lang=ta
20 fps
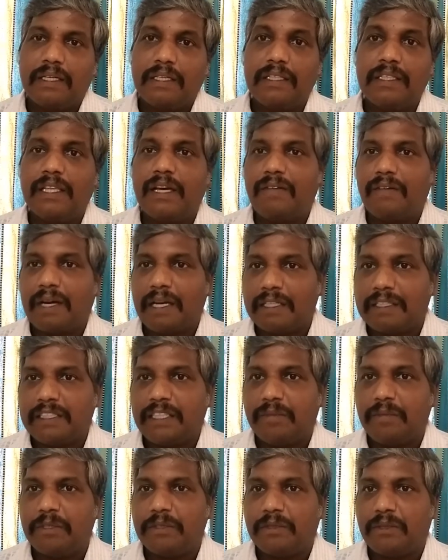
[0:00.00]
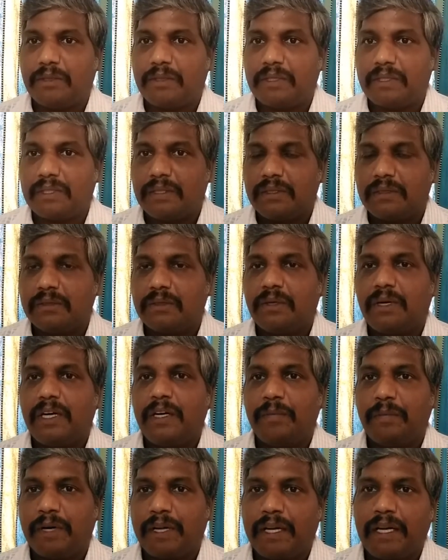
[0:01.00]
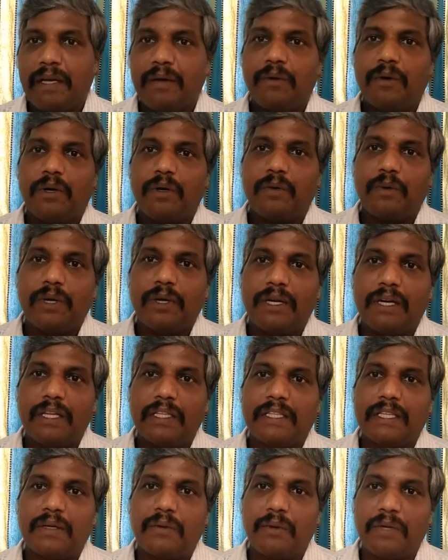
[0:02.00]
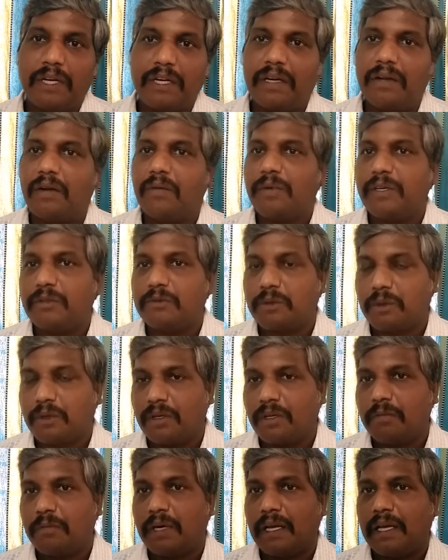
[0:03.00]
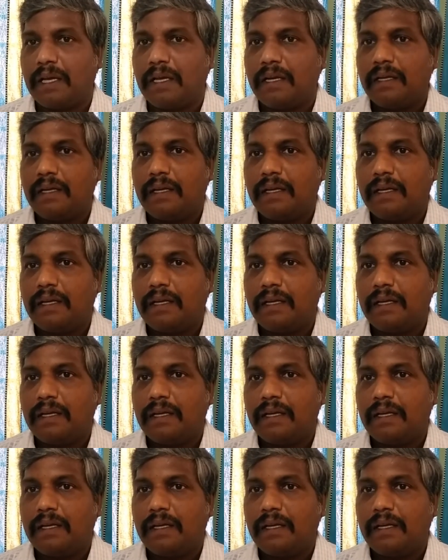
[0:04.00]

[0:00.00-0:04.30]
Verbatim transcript: இதுதான் வளர்ச்சி அப்படின்னு சொல்றது ஸோ அடிப்படையில் ஒரு உயிரினத்தை உயிரினம் அப்படின்னு சொல்லணும்னா